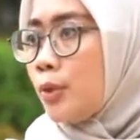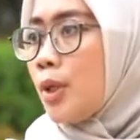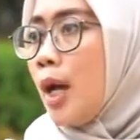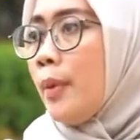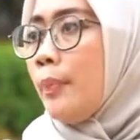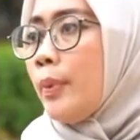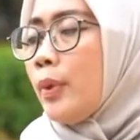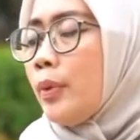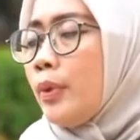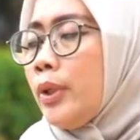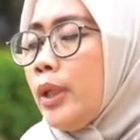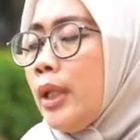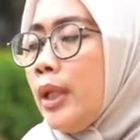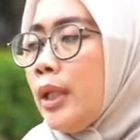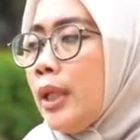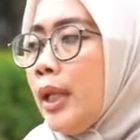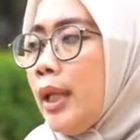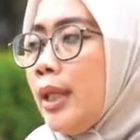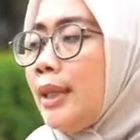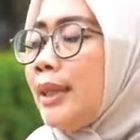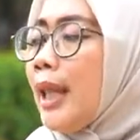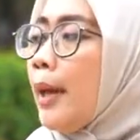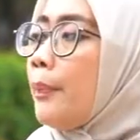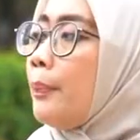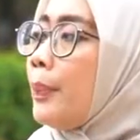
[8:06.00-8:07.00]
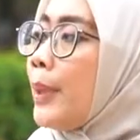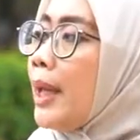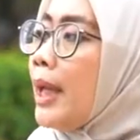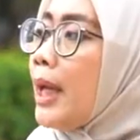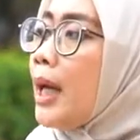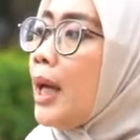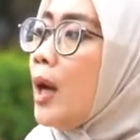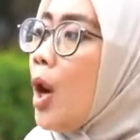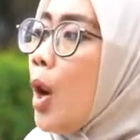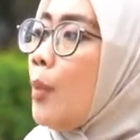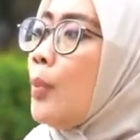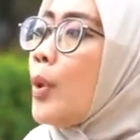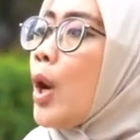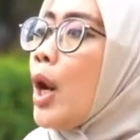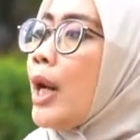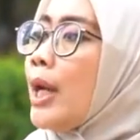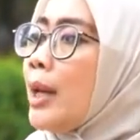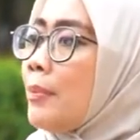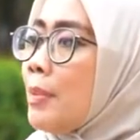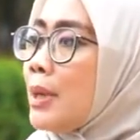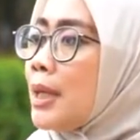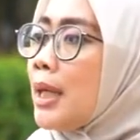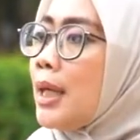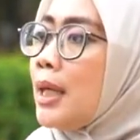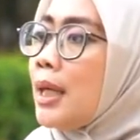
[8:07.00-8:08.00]
juga perlu diinin. Tapi uh, obrolan
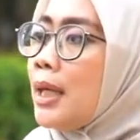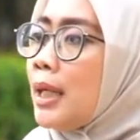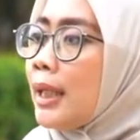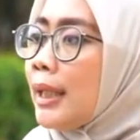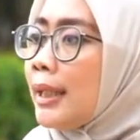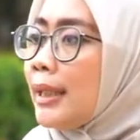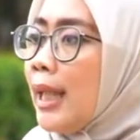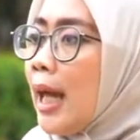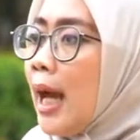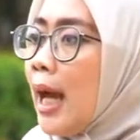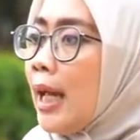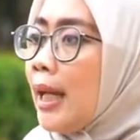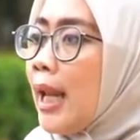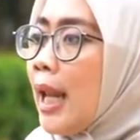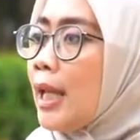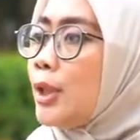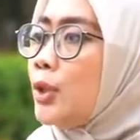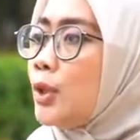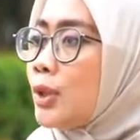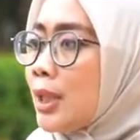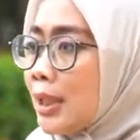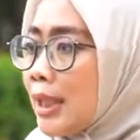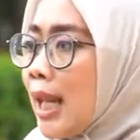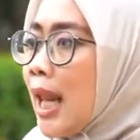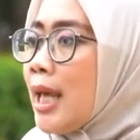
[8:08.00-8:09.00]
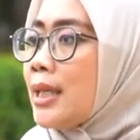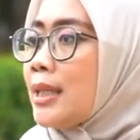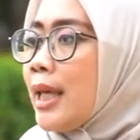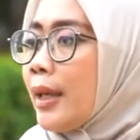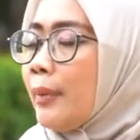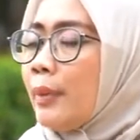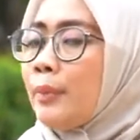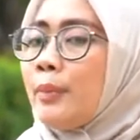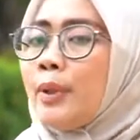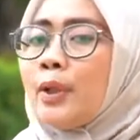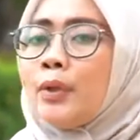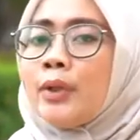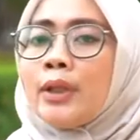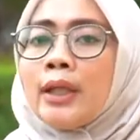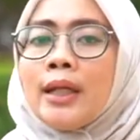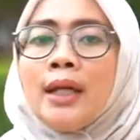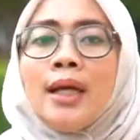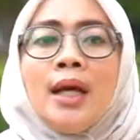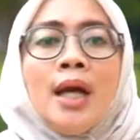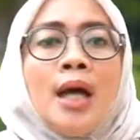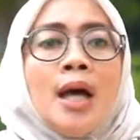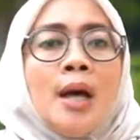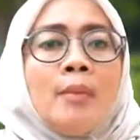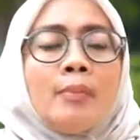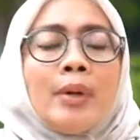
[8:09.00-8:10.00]
ini uh, kita akan lanjut setelah segmen berikutnya.
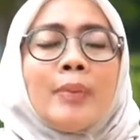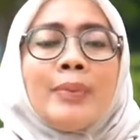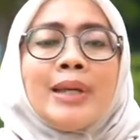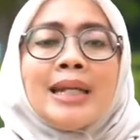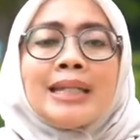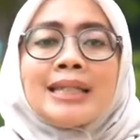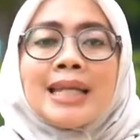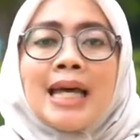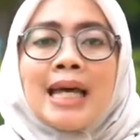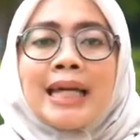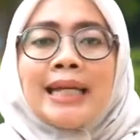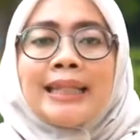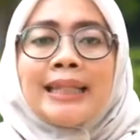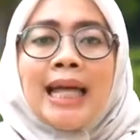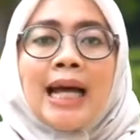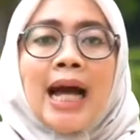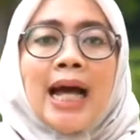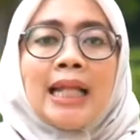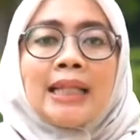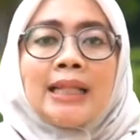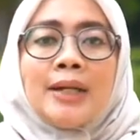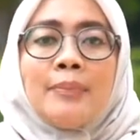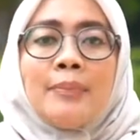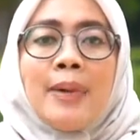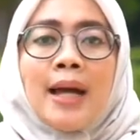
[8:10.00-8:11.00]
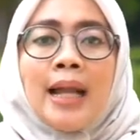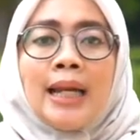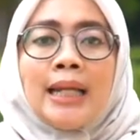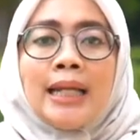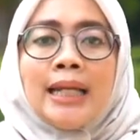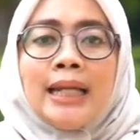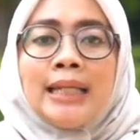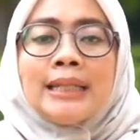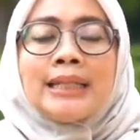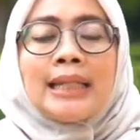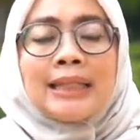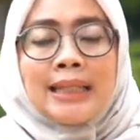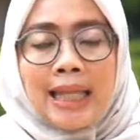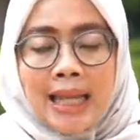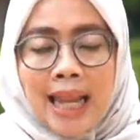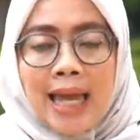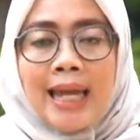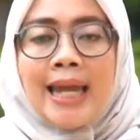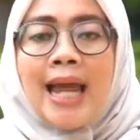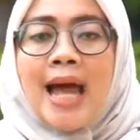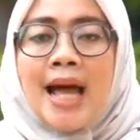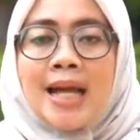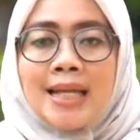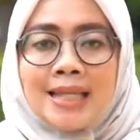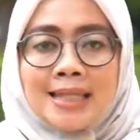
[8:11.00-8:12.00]
Pemirsa, kita akan kembali
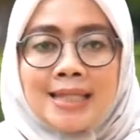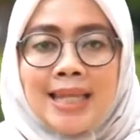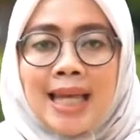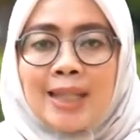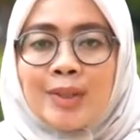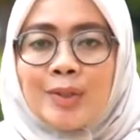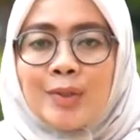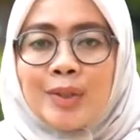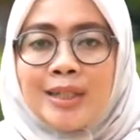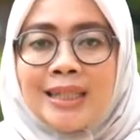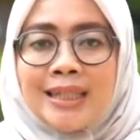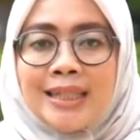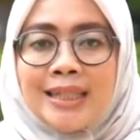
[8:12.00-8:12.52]
setelah yang satu